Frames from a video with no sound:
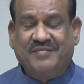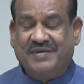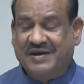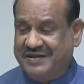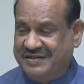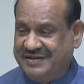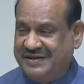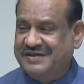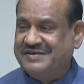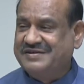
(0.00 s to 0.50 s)

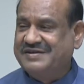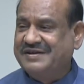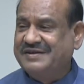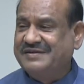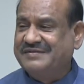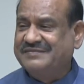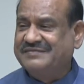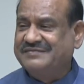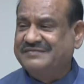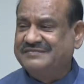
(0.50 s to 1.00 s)
बड़े देश
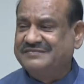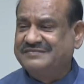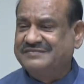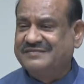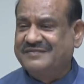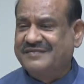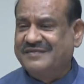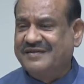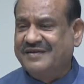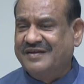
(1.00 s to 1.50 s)
हैं
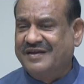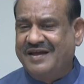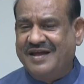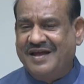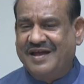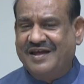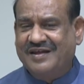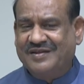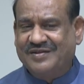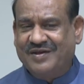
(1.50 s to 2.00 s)

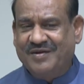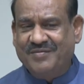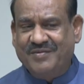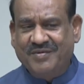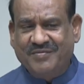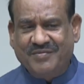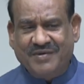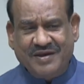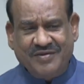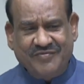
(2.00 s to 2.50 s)
तो
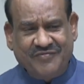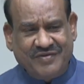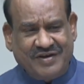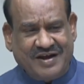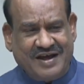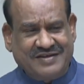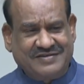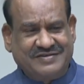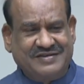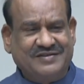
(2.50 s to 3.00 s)
हमें हमारी
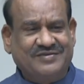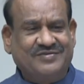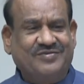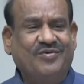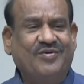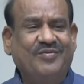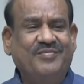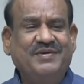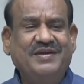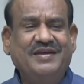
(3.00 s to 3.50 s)
विरासत
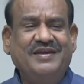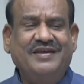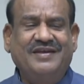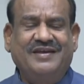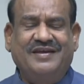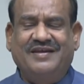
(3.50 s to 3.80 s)
को भी